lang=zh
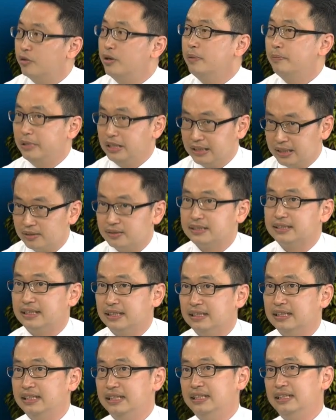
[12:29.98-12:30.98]
比较省
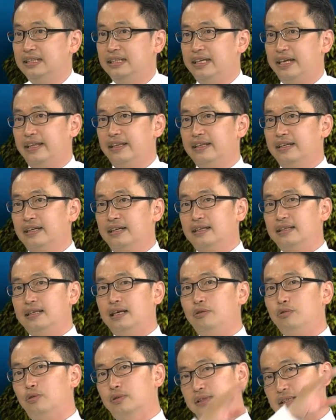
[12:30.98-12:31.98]
力一点。那
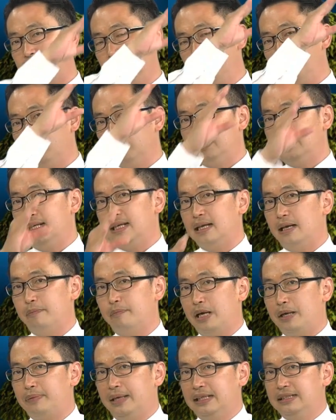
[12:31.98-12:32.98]
如果这一波下来
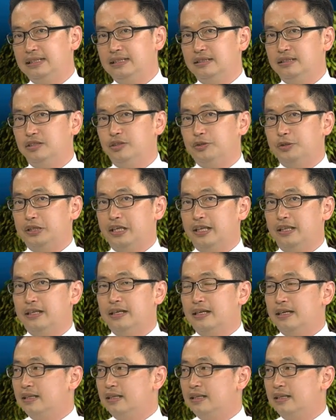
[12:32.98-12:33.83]
八百七十六点。